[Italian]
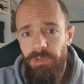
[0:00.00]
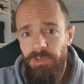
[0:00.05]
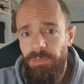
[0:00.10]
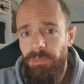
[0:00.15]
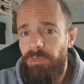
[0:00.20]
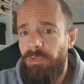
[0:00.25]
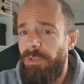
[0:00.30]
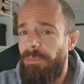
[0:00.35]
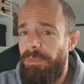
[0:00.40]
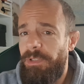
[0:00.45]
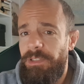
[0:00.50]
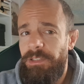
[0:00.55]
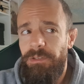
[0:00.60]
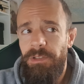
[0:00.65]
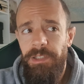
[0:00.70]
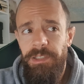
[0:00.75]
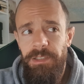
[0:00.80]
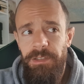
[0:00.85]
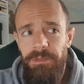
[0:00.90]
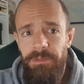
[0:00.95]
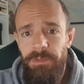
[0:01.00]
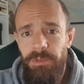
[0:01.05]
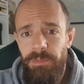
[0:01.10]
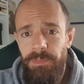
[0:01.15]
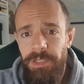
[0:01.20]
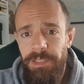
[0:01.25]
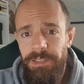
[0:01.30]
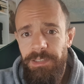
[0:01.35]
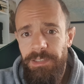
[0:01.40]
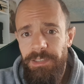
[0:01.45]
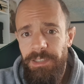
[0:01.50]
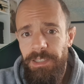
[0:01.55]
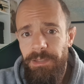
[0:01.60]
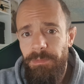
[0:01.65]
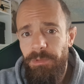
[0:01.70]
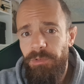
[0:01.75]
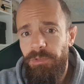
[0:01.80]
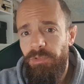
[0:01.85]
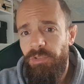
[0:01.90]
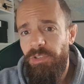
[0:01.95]
comunque in particolare dell'informatica e il
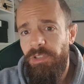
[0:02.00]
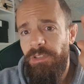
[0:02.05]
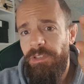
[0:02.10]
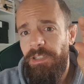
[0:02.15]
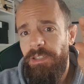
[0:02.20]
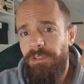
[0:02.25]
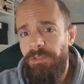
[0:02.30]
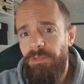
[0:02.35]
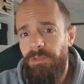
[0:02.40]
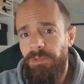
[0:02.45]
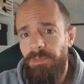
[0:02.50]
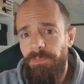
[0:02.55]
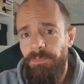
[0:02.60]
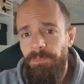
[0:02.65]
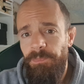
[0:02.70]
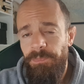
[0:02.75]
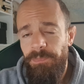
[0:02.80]
mondo occidentale sono